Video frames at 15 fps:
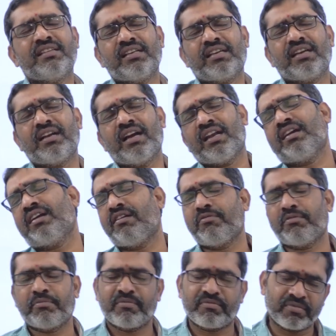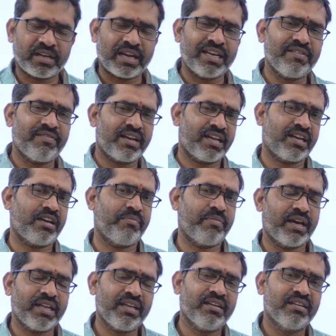చిలికి గానగా గాలివానగా
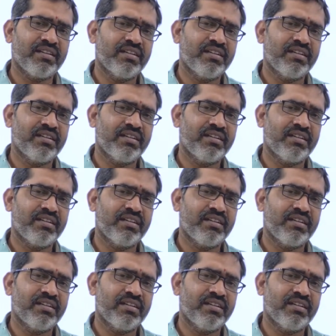మారి